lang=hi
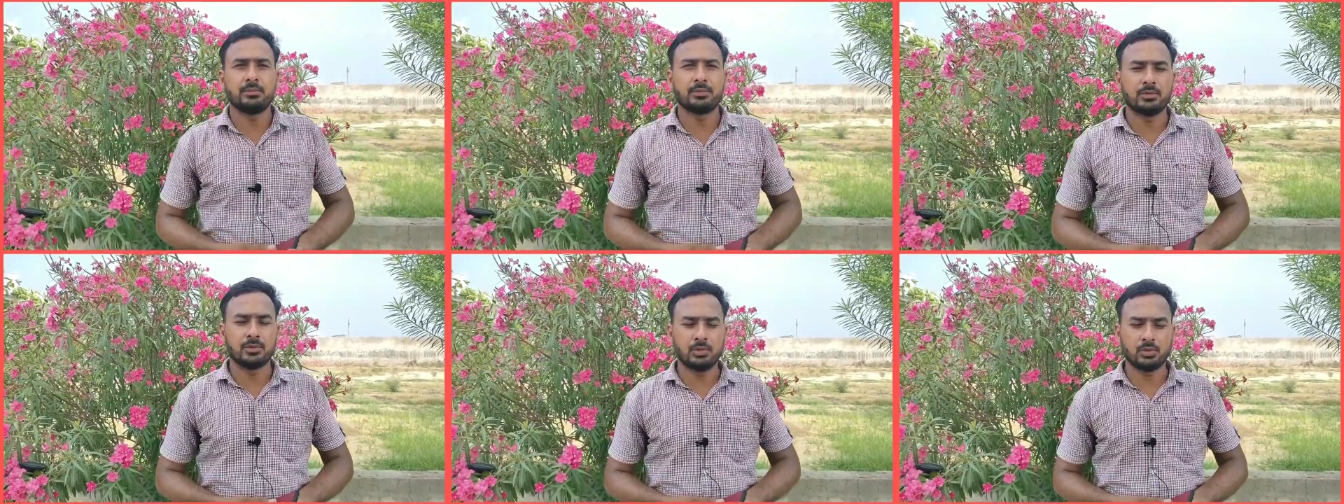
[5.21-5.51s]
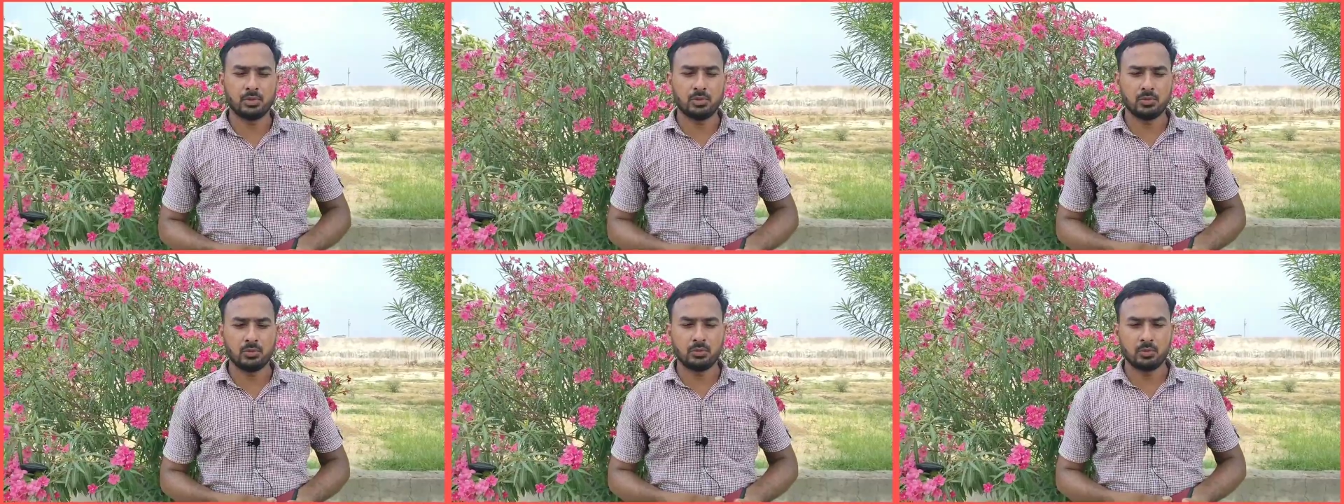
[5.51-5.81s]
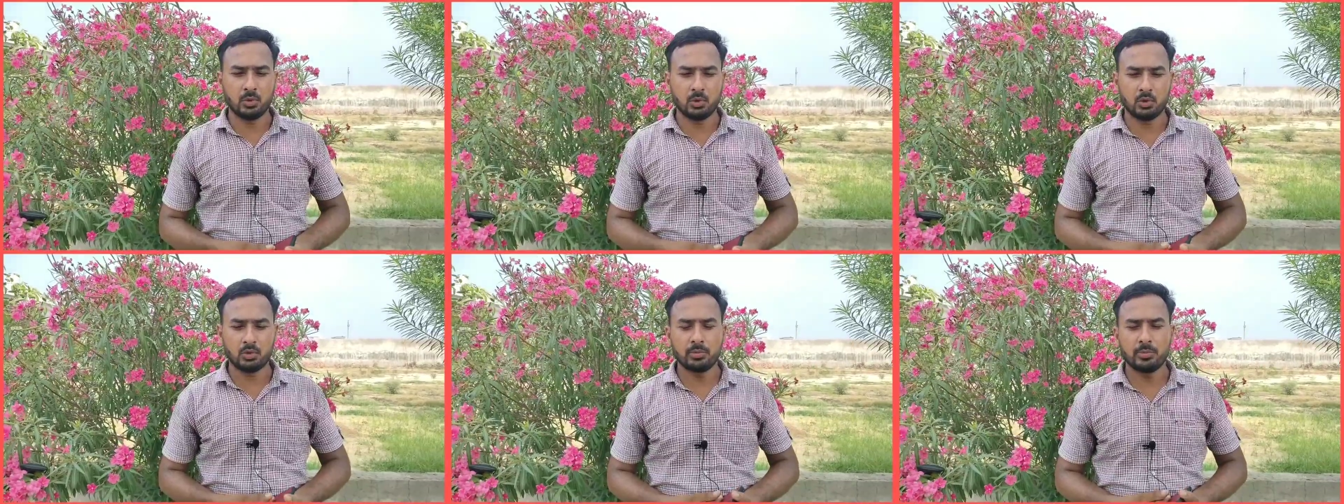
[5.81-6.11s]
जो
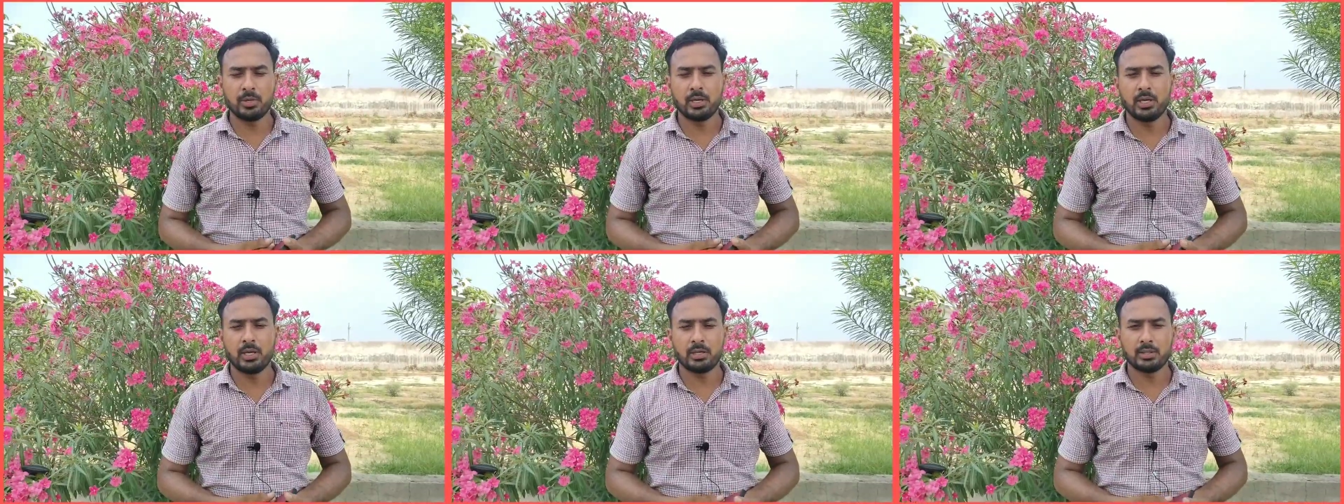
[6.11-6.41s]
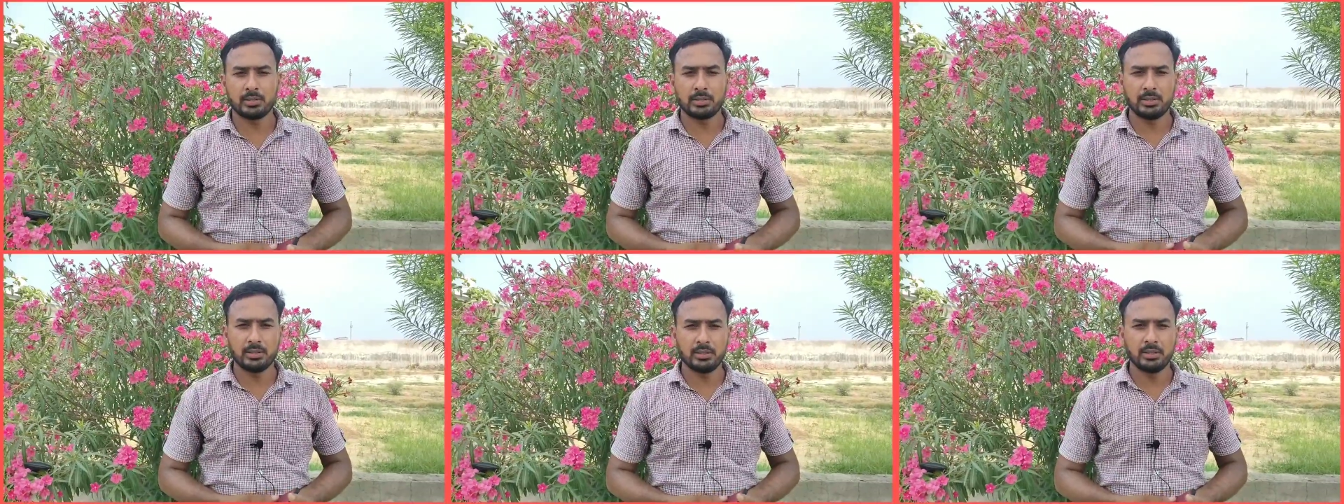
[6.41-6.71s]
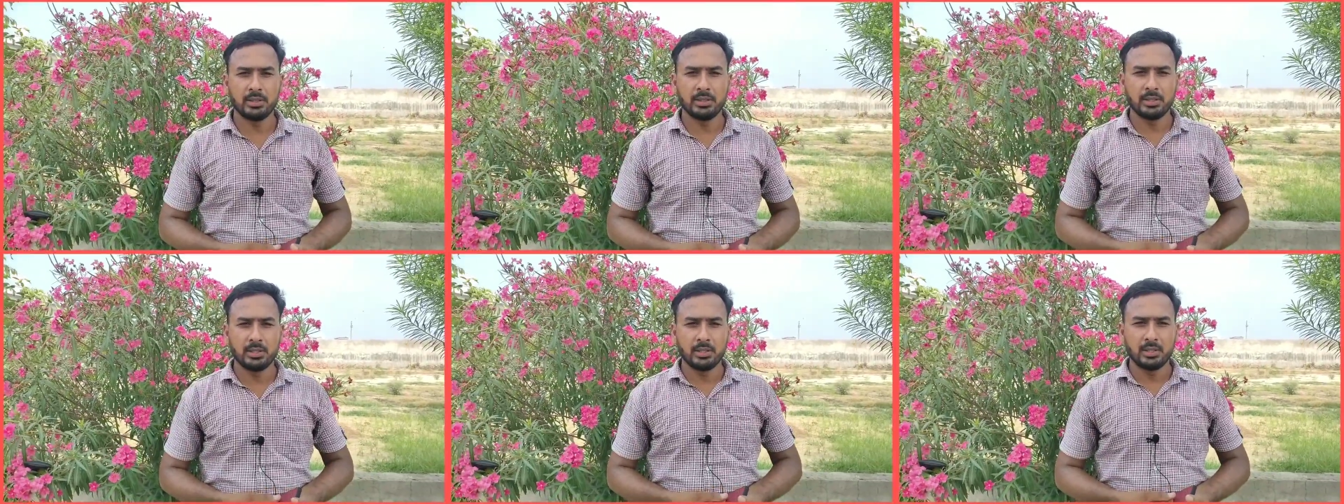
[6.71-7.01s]
ब्लॉग बनाया करती
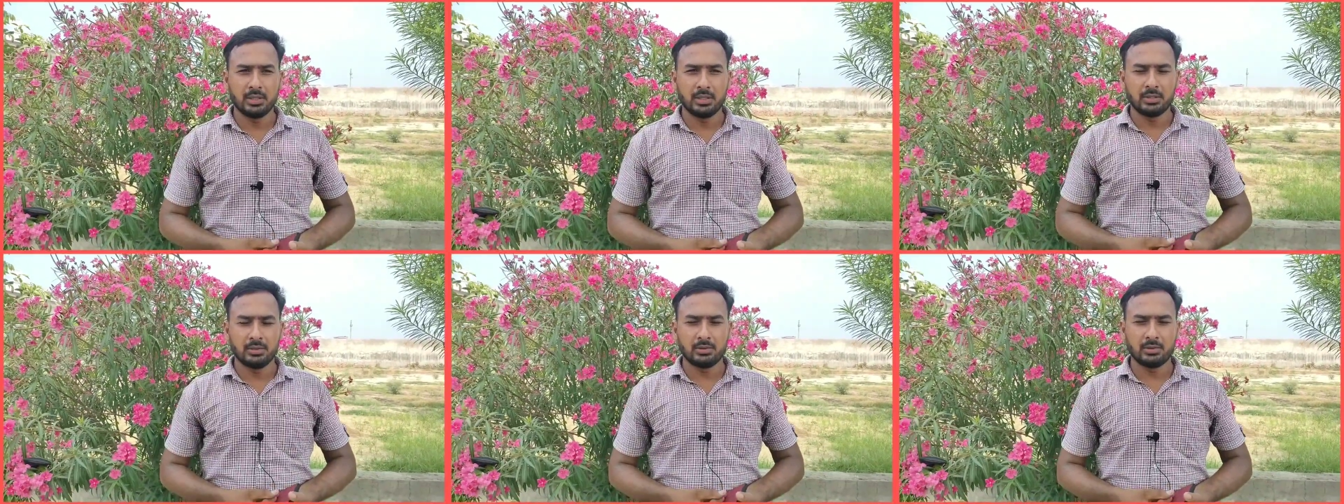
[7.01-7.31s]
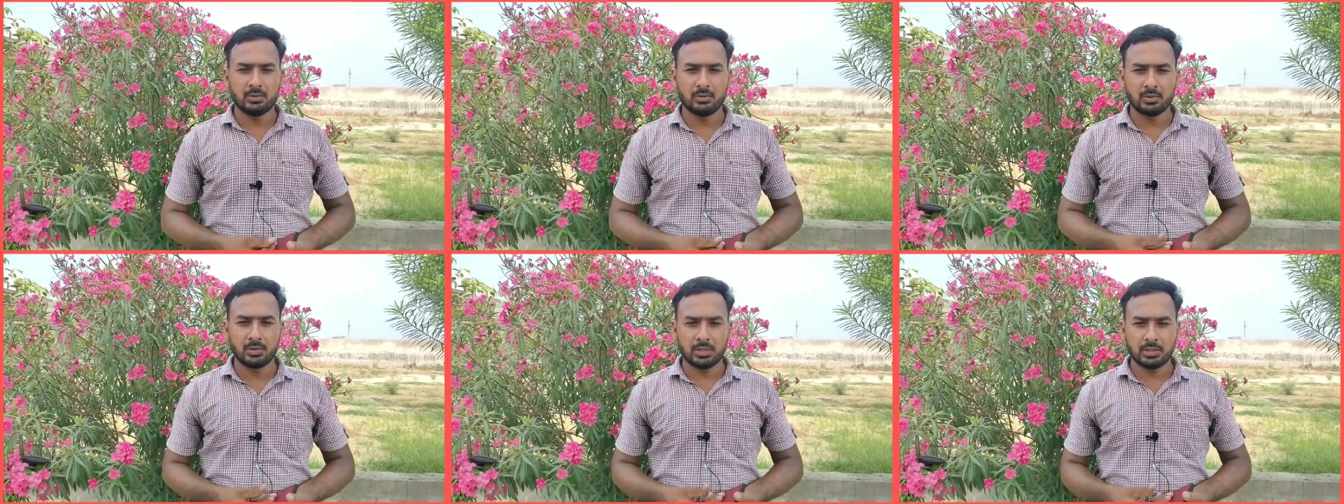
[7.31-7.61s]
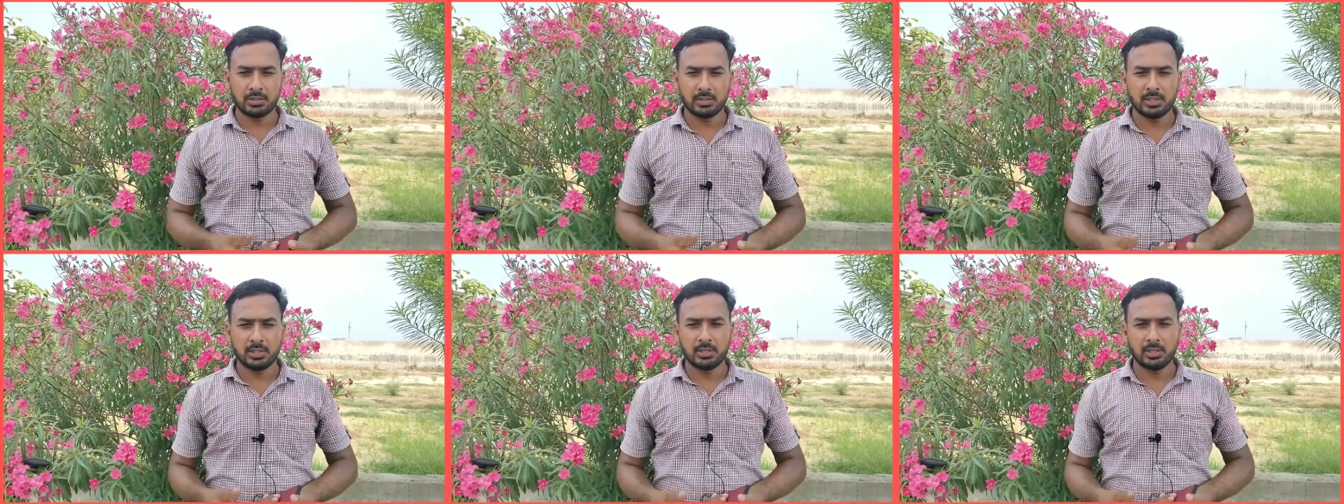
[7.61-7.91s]

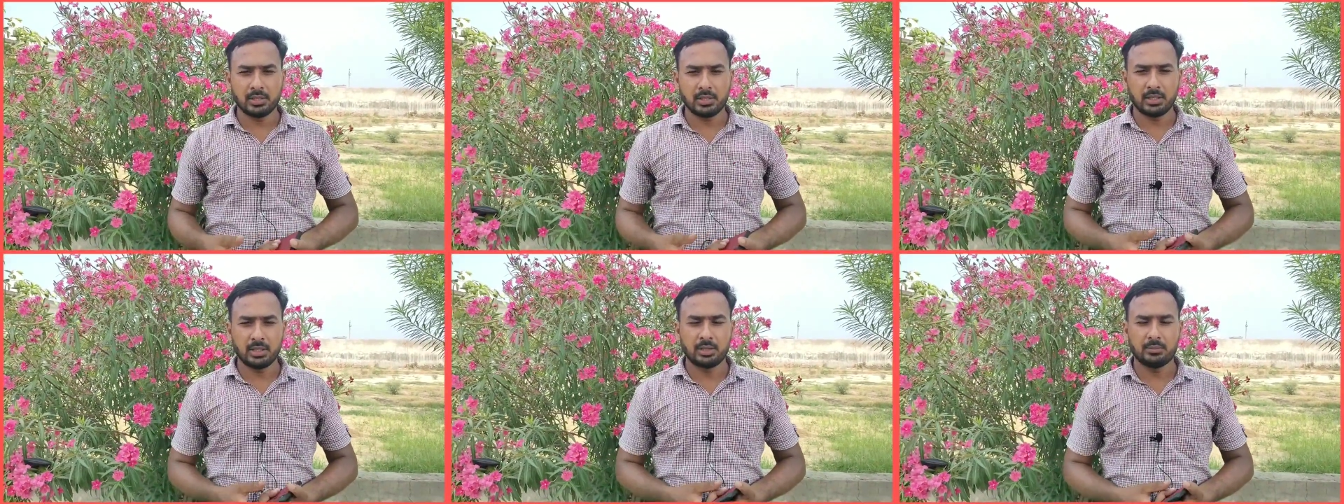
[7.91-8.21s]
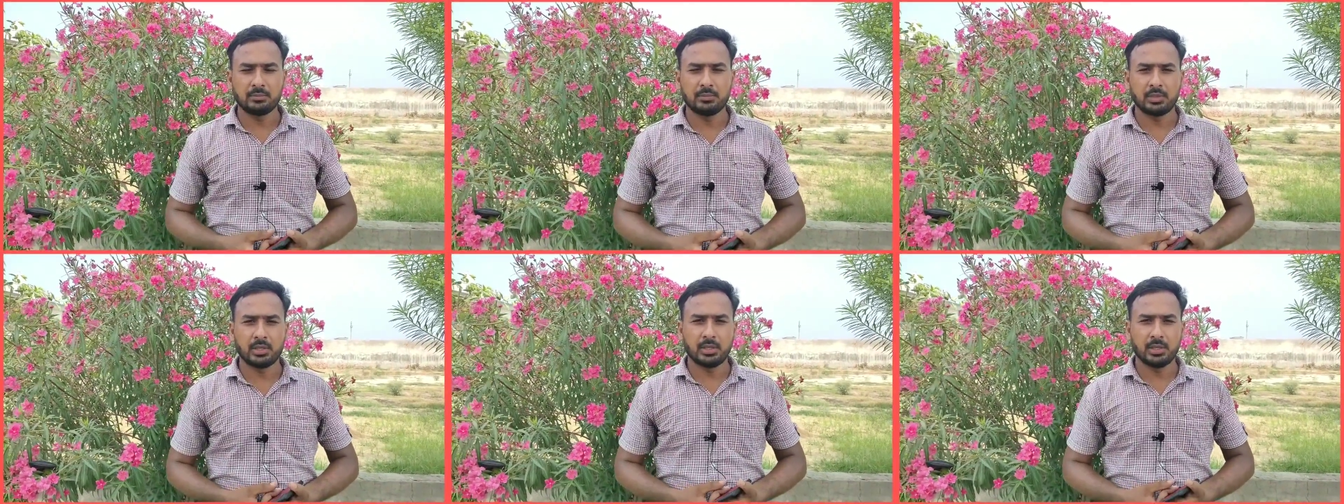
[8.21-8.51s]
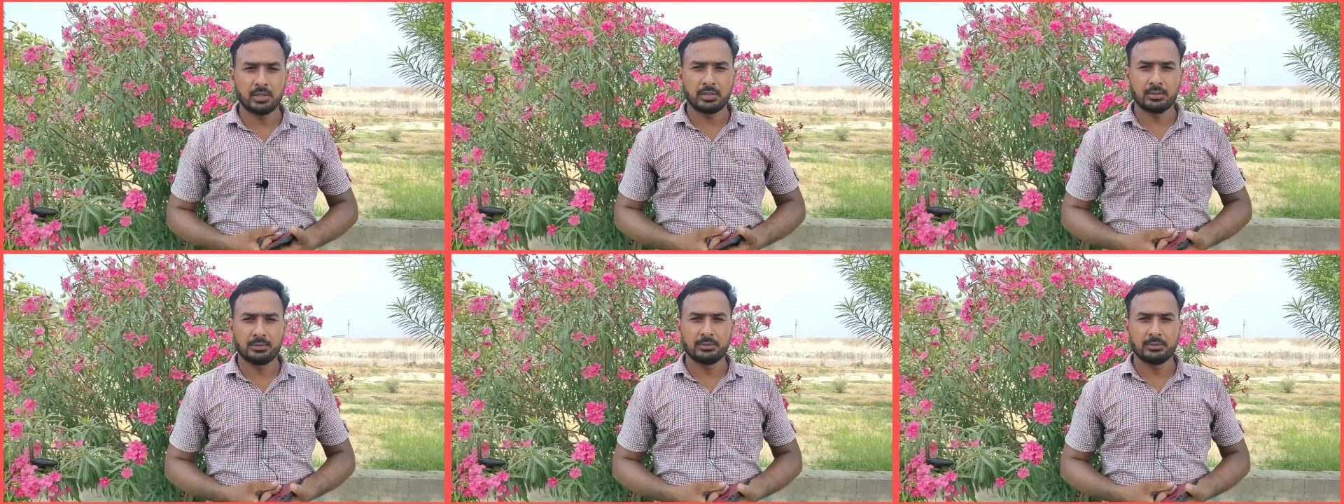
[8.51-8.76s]
उनका चैनल का नाम था